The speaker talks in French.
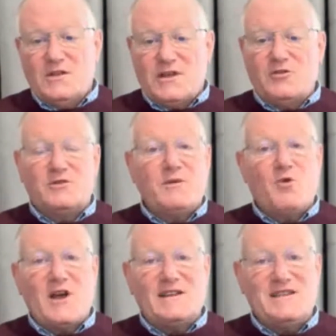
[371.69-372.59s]
Dans nos
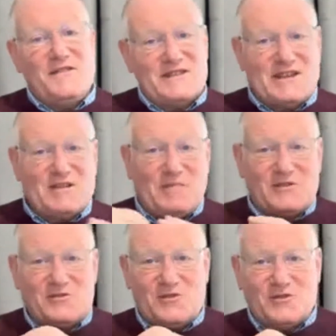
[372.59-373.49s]
démocraties, avec ce qui se
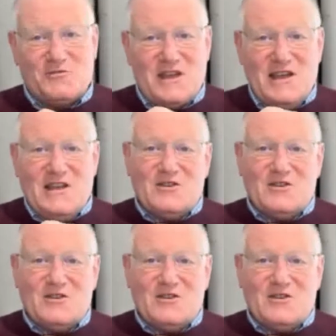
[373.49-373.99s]
passe aujourd'hui,